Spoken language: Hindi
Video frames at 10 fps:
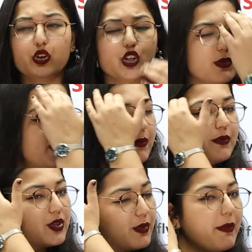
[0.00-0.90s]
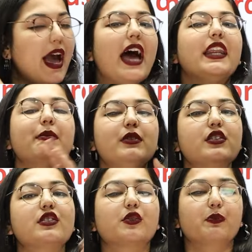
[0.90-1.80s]
तो जब हम जब हम
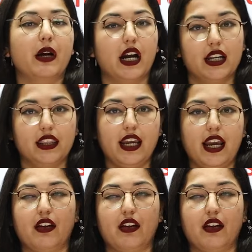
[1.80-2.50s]
एनिमल्स पकड़ते